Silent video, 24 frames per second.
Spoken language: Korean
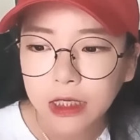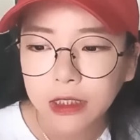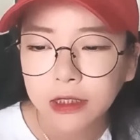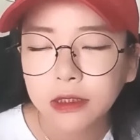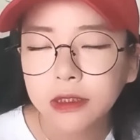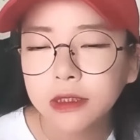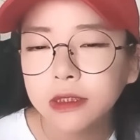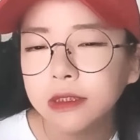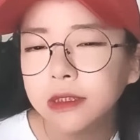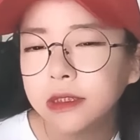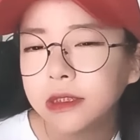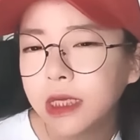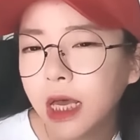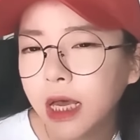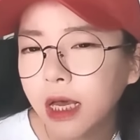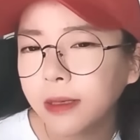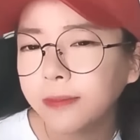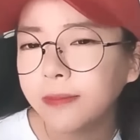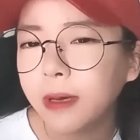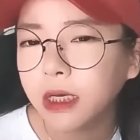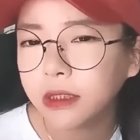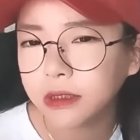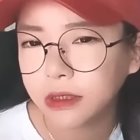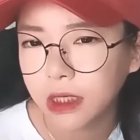이
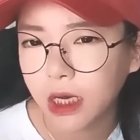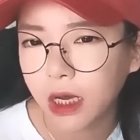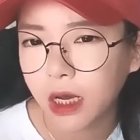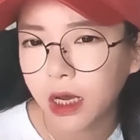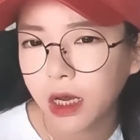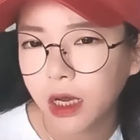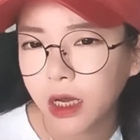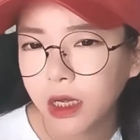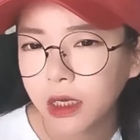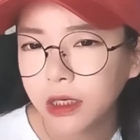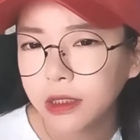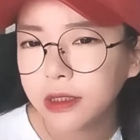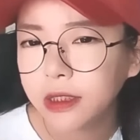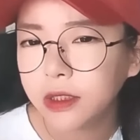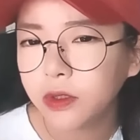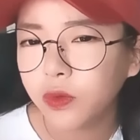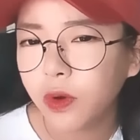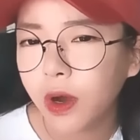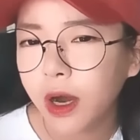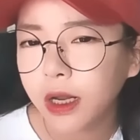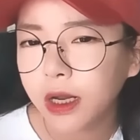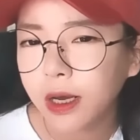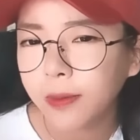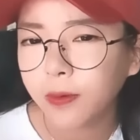사망자, 리우
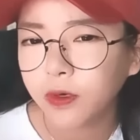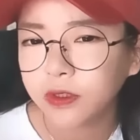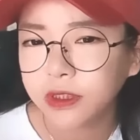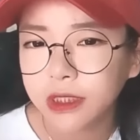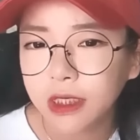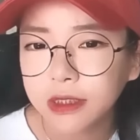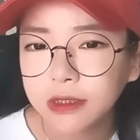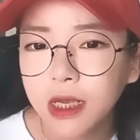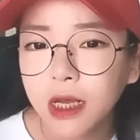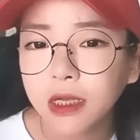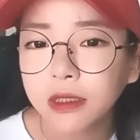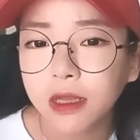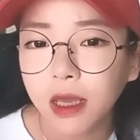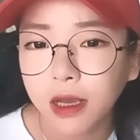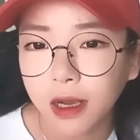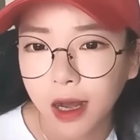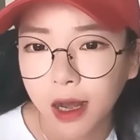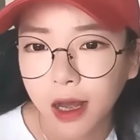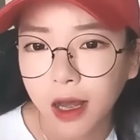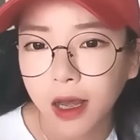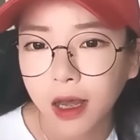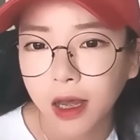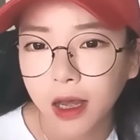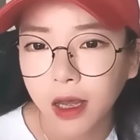할아버지의
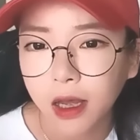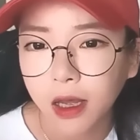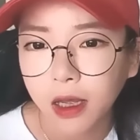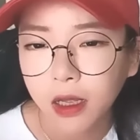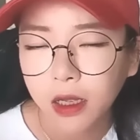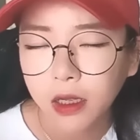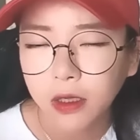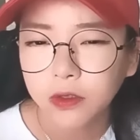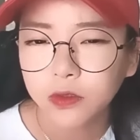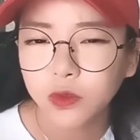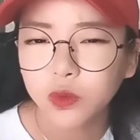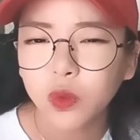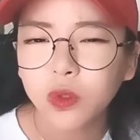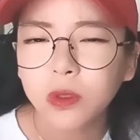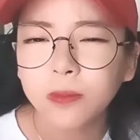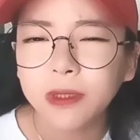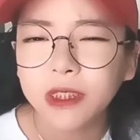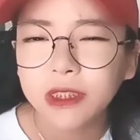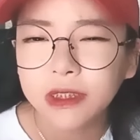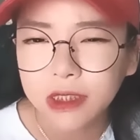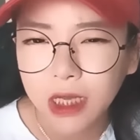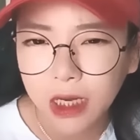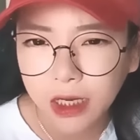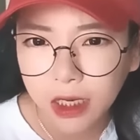상태가 조금
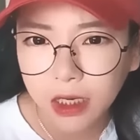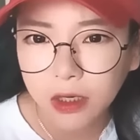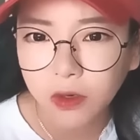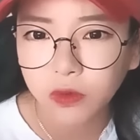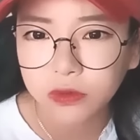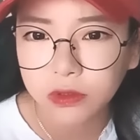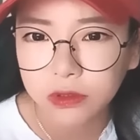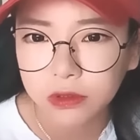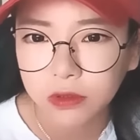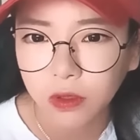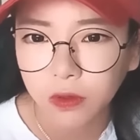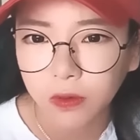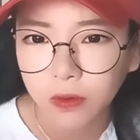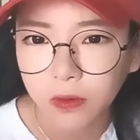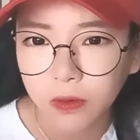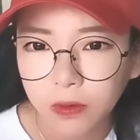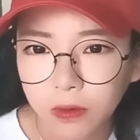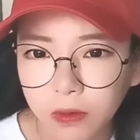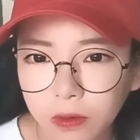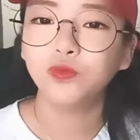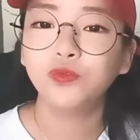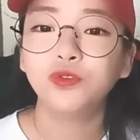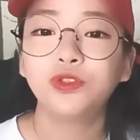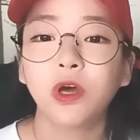이상했거든요.
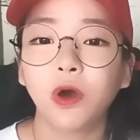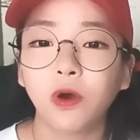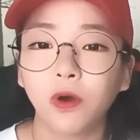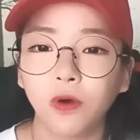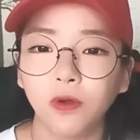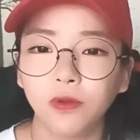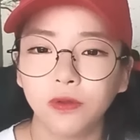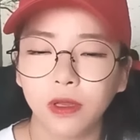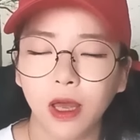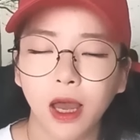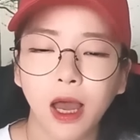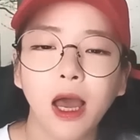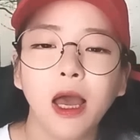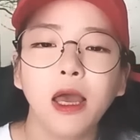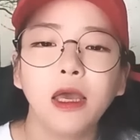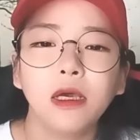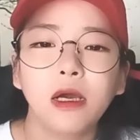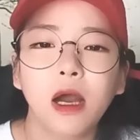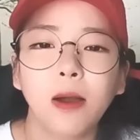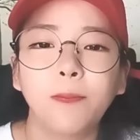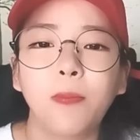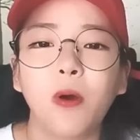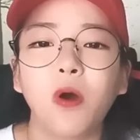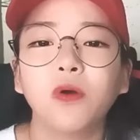우선
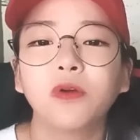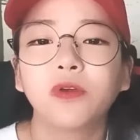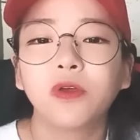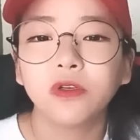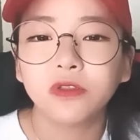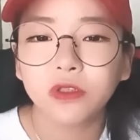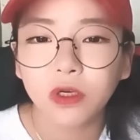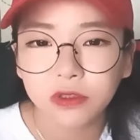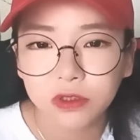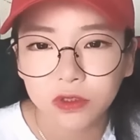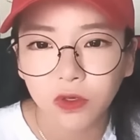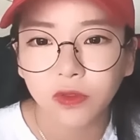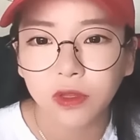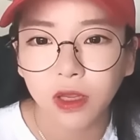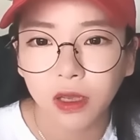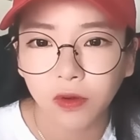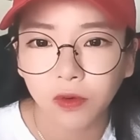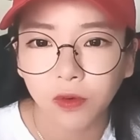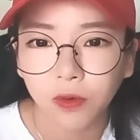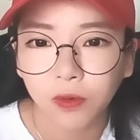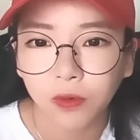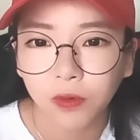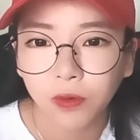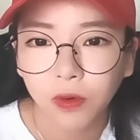하의가 벗겨져
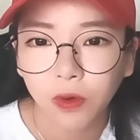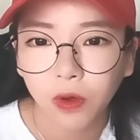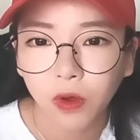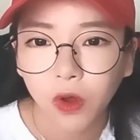있었대요.